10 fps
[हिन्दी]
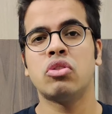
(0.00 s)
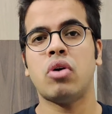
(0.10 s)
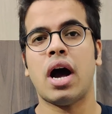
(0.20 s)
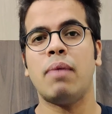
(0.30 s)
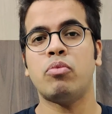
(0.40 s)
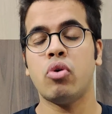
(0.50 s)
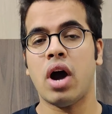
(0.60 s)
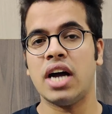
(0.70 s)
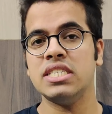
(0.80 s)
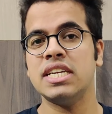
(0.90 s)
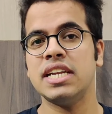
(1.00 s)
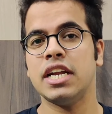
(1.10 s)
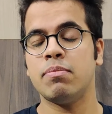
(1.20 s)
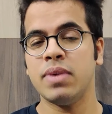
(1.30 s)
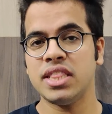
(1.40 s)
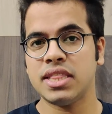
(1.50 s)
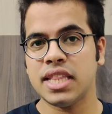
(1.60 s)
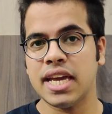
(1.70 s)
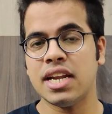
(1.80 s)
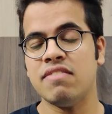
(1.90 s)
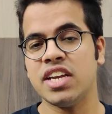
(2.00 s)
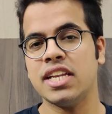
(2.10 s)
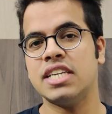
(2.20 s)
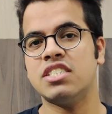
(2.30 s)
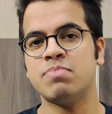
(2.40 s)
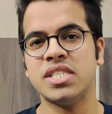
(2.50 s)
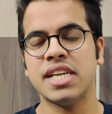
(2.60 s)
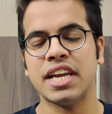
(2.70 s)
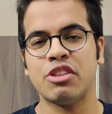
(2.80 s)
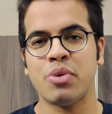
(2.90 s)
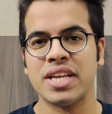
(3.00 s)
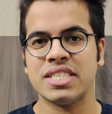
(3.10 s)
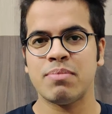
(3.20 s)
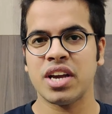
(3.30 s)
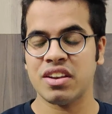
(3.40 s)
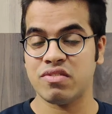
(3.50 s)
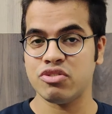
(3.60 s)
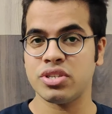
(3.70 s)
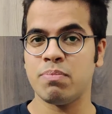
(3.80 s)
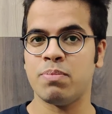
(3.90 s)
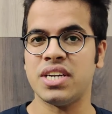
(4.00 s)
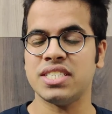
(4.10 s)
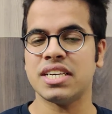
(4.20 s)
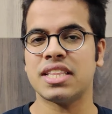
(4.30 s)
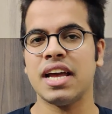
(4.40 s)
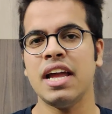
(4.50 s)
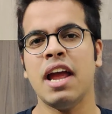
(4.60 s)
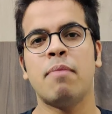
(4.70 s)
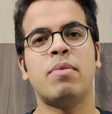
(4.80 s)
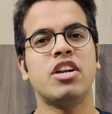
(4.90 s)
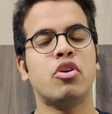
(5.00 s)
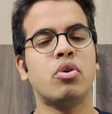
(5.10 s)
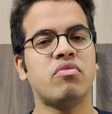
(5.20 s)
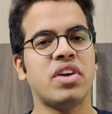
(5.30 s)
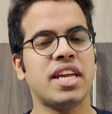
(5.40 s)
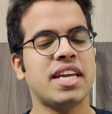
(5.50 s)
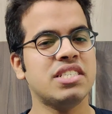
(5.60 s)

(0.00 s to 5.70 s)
तो आपको आज की डेट में तेरह वेरिएंट्स मिल जाएंगे तो ऐसे में कंफ्यूजन बढ़ सकता है बट डोंट वरी